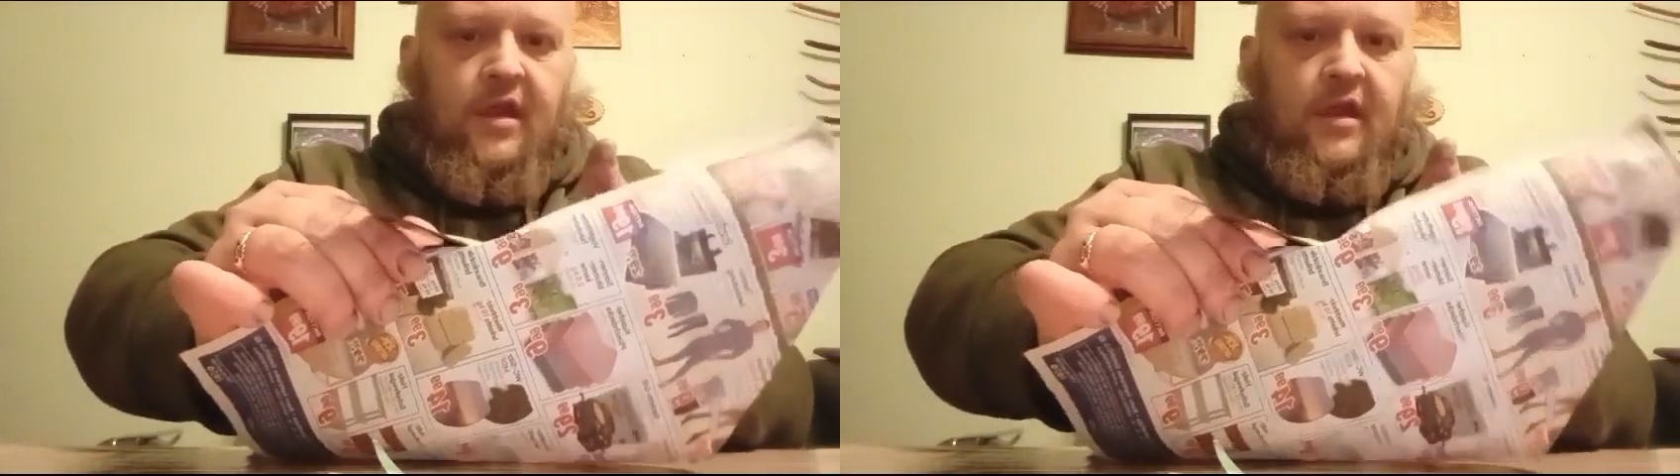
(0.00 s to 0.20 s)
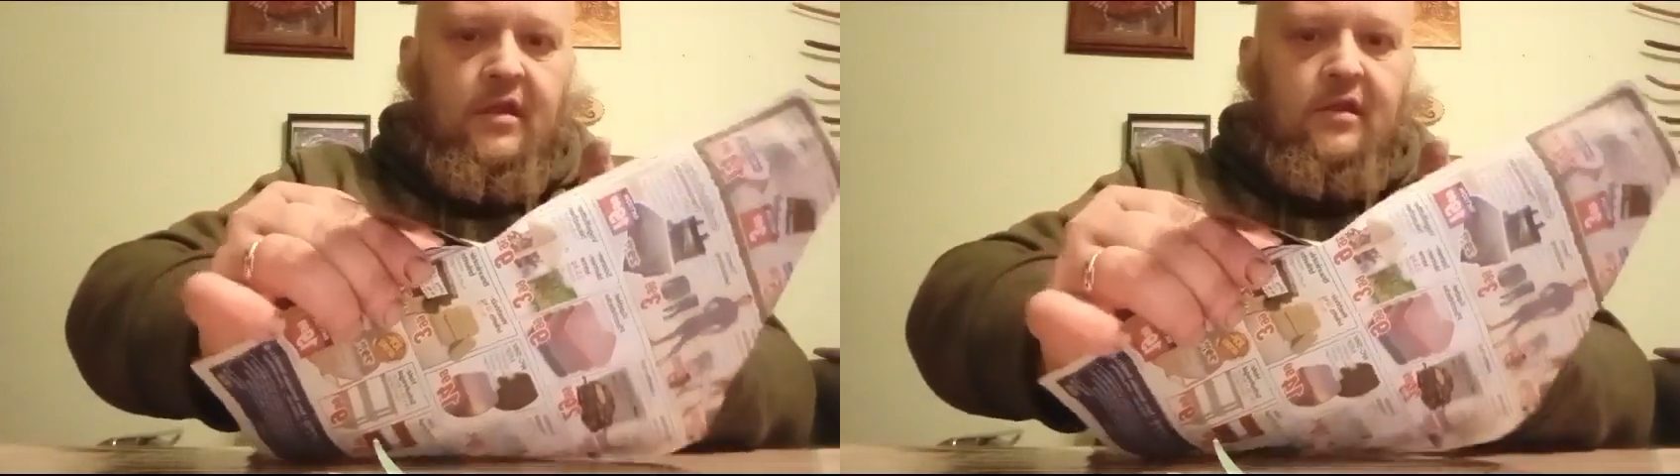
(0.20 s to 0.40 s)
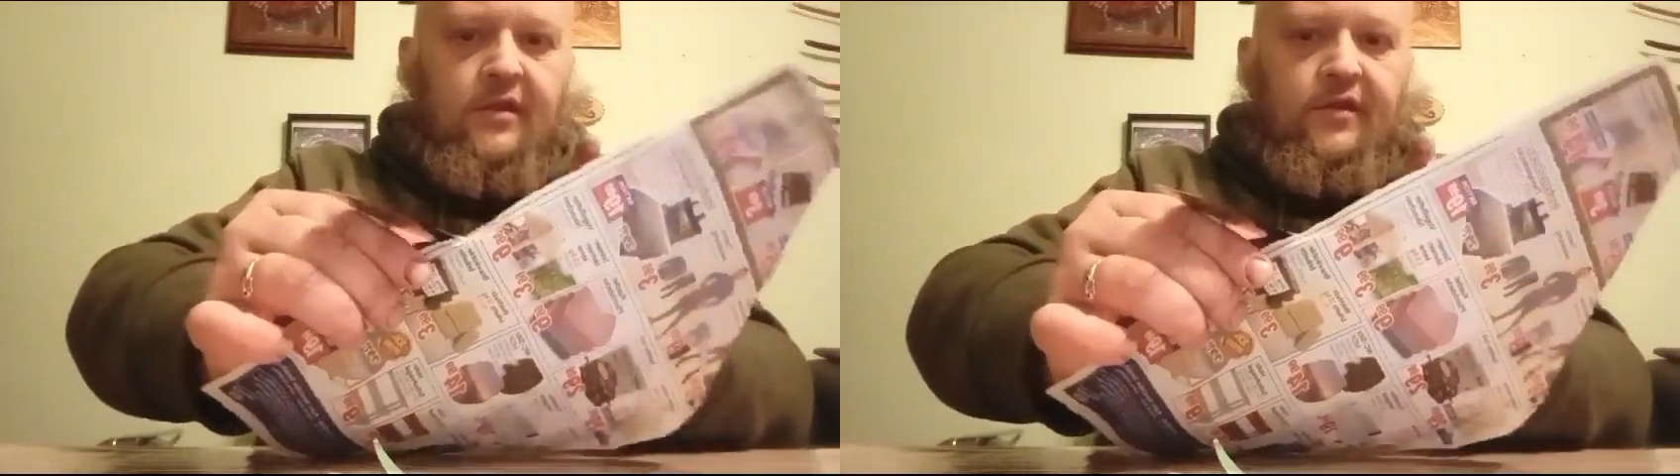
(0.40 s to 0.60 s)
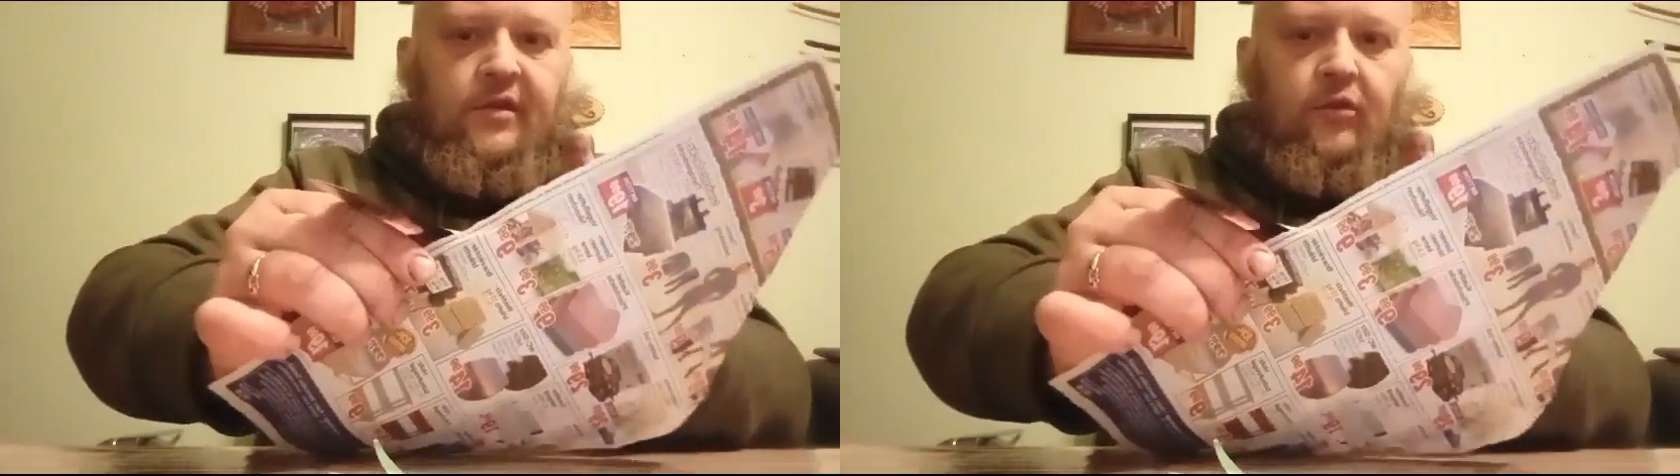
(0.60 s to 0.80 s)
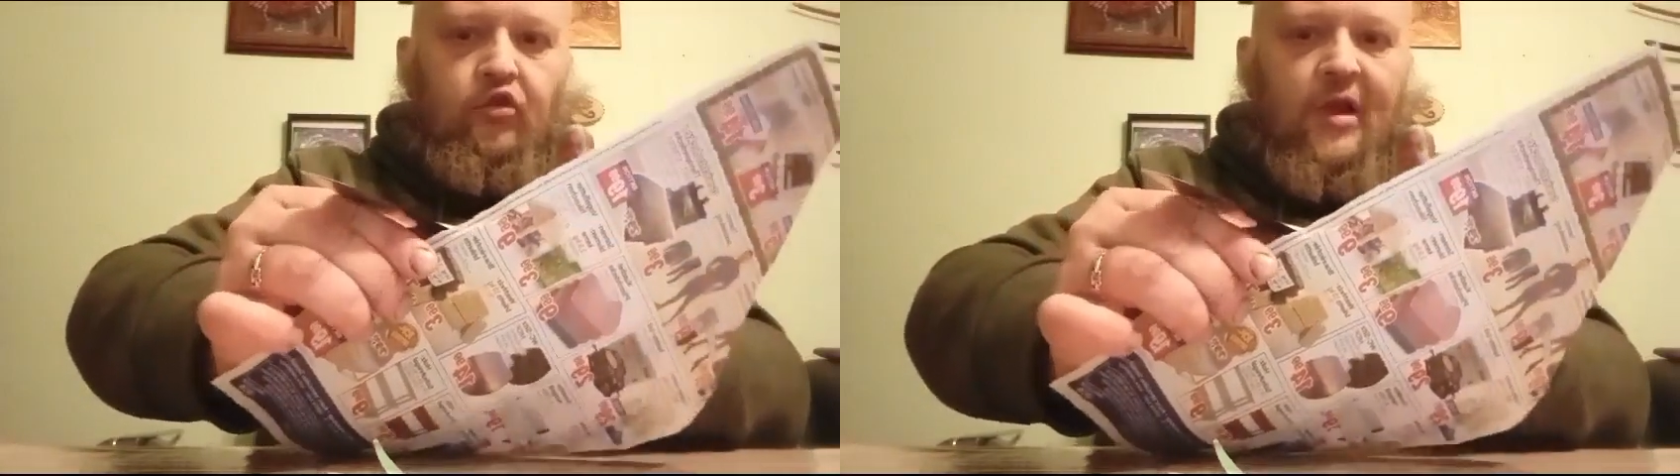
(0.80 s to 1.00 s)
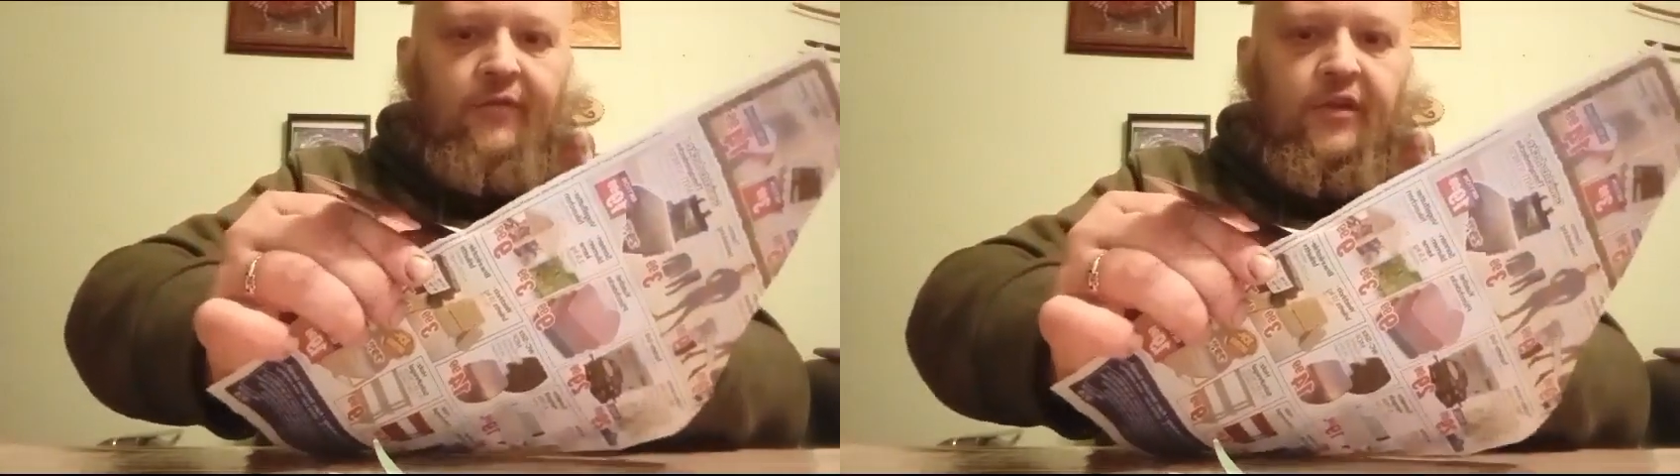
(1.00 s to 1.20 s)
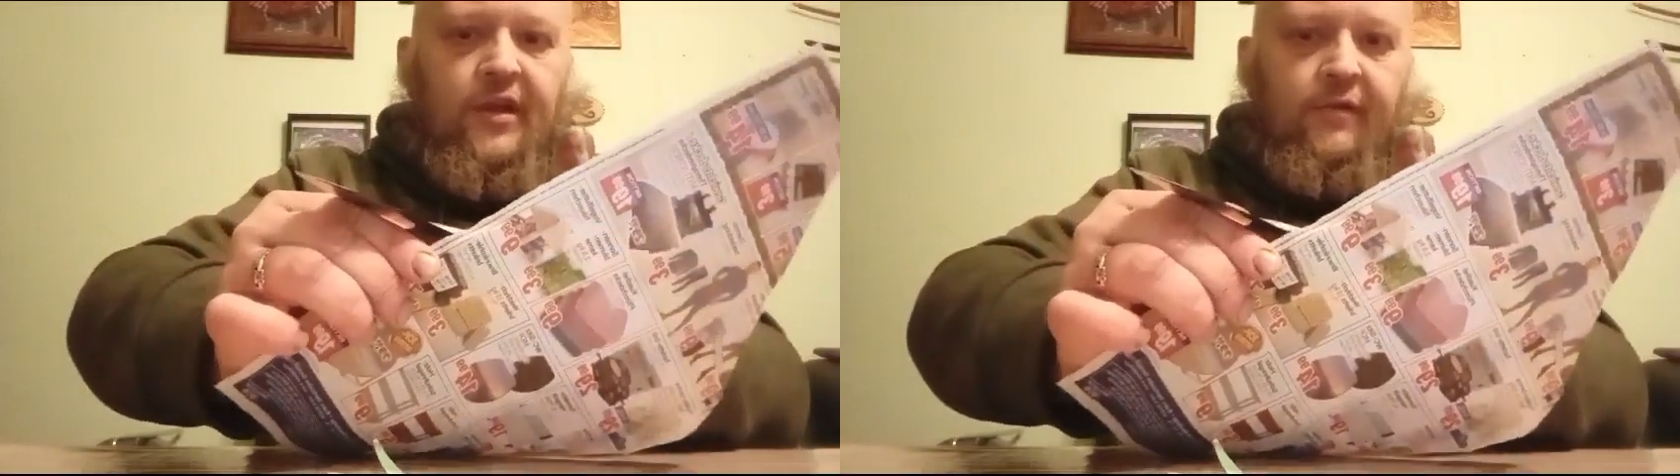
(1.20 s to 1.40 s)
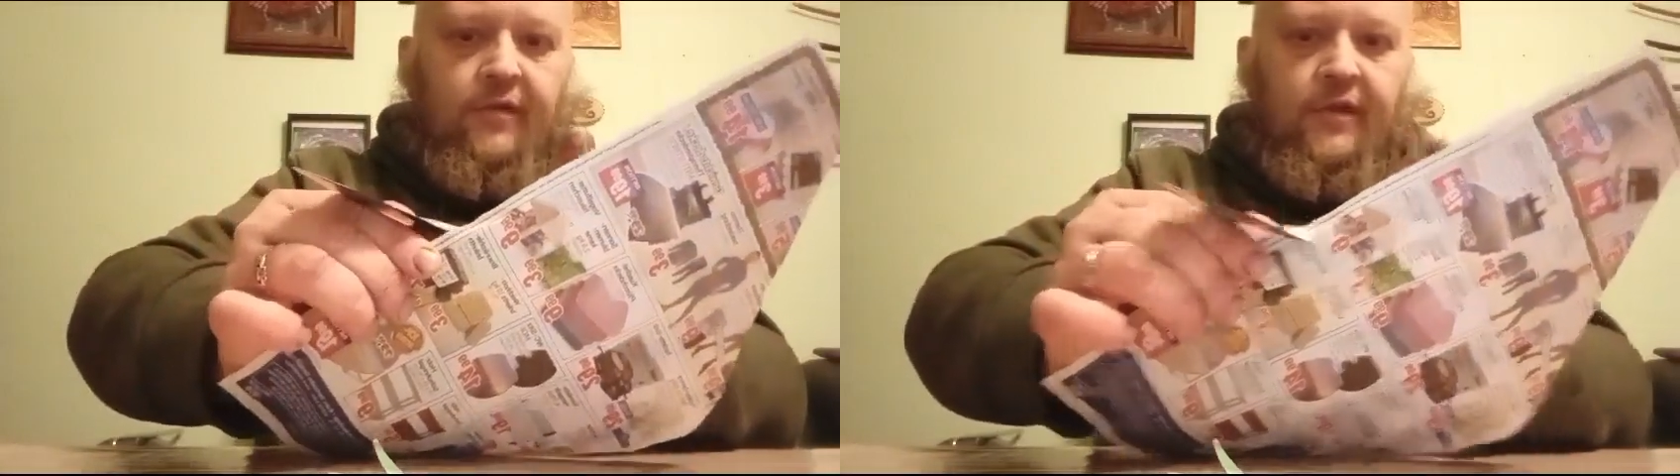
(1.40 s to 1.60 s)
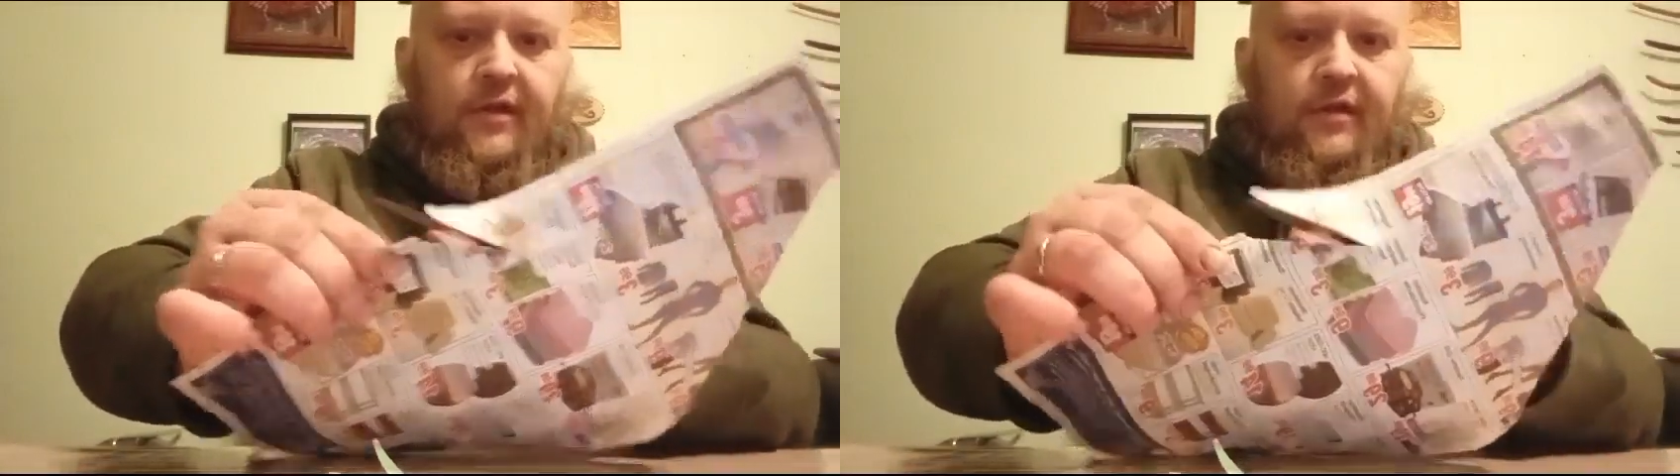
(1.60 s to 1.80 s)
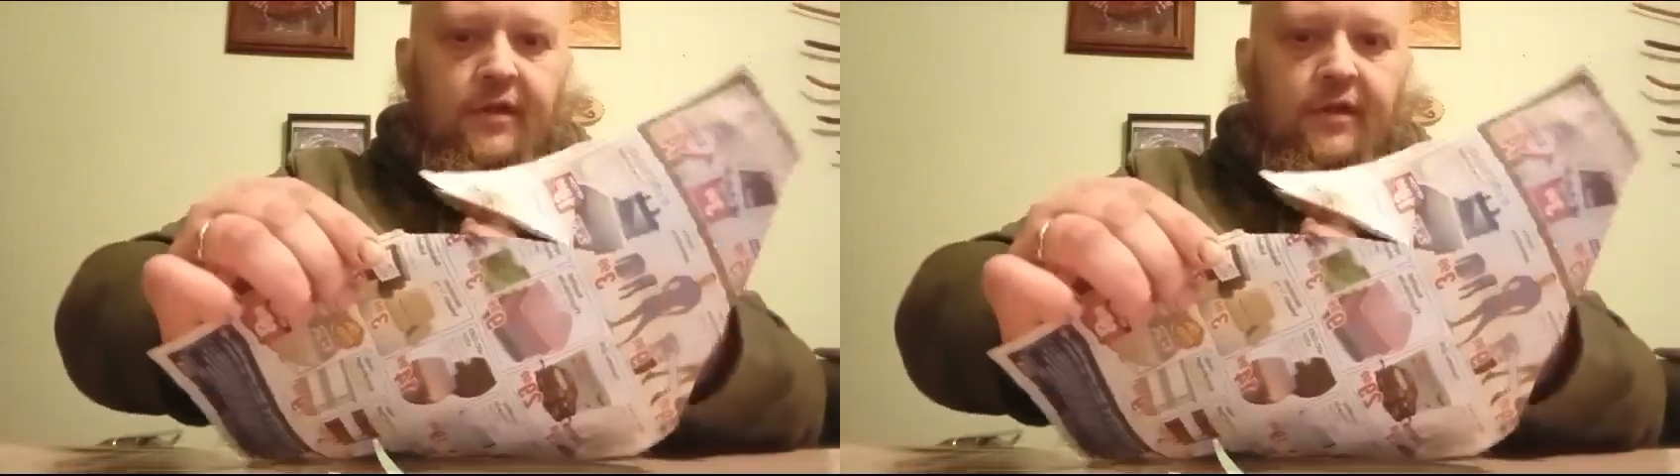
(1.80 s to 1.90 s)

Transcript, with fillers: zeitlich schaffe ich jetzt